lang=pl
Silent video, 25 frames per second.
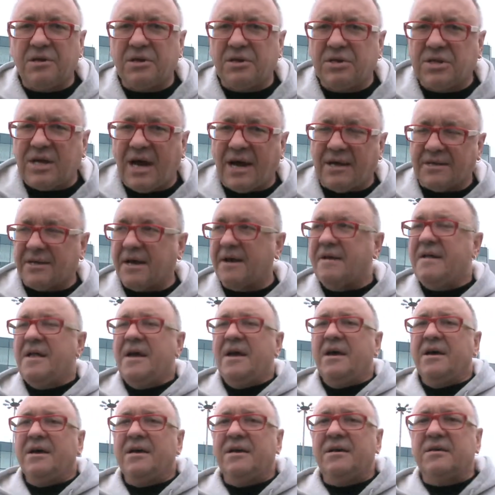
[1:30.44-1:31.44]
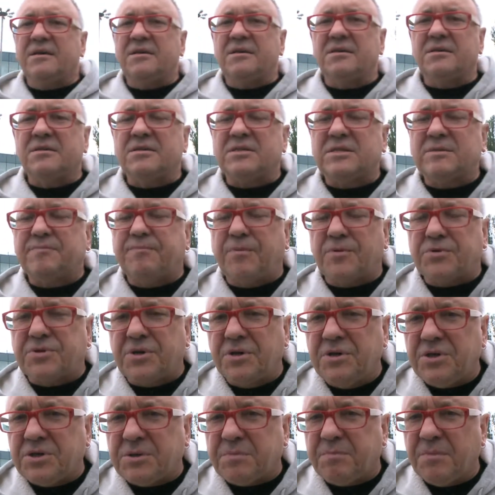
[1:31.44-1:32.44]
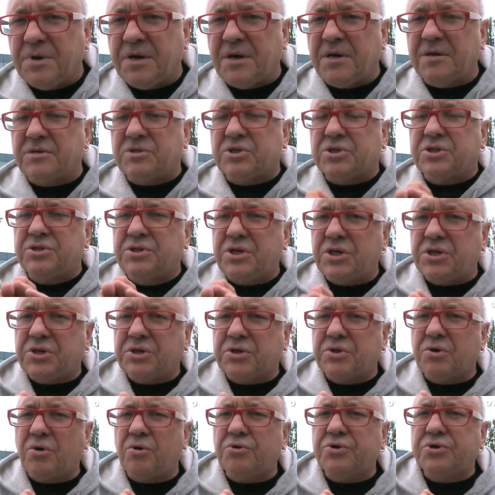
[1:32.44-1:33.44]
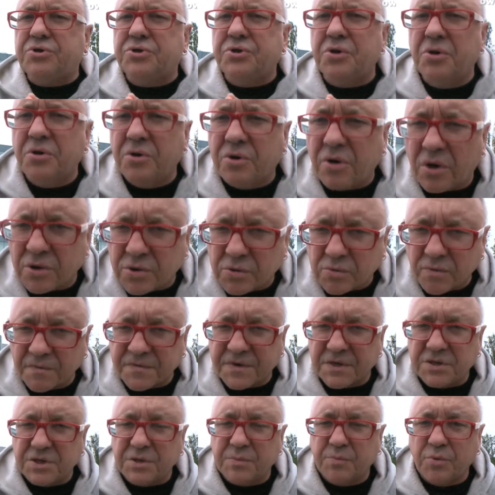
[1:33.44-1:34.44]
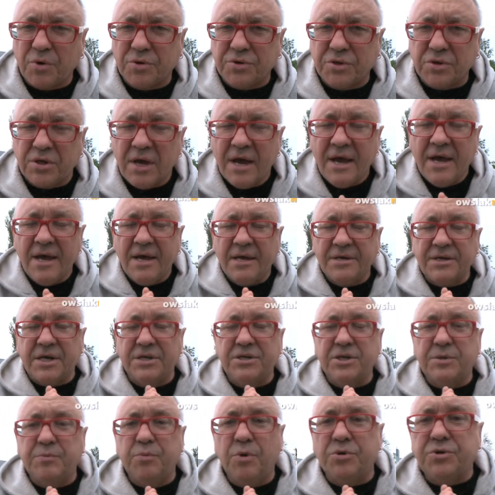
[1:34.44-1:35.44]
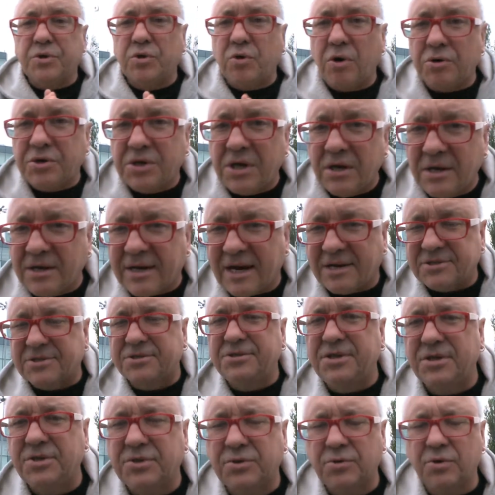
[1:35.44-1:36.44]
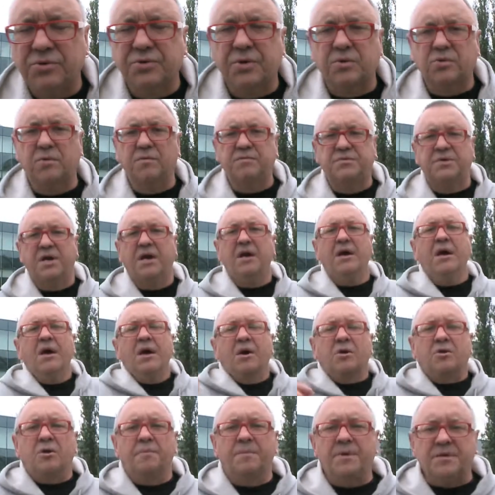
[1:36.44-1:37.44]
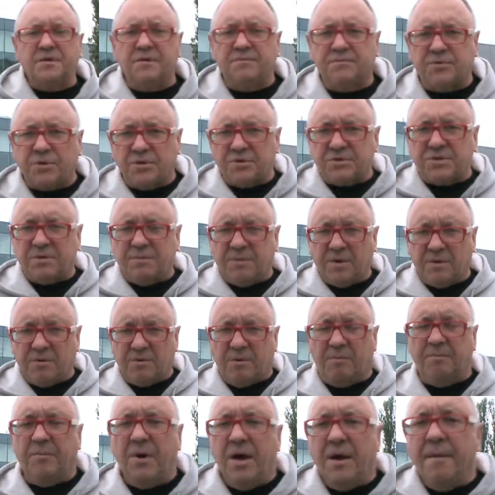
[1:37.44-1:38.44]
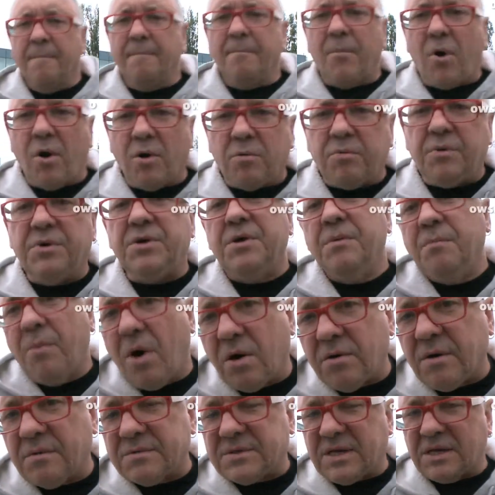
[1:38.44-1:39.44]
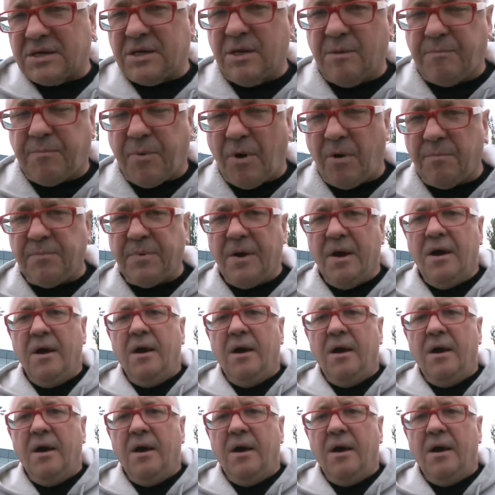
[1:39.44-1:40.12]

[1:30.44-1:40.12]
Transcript: dane. Y, stworzyliśmy 30 ośrodków, kiedyś było, kiedyś było tylko kilka. 30 ośrodków, gdzie kobiety w ciąży będą mogły i mogą z takich pomp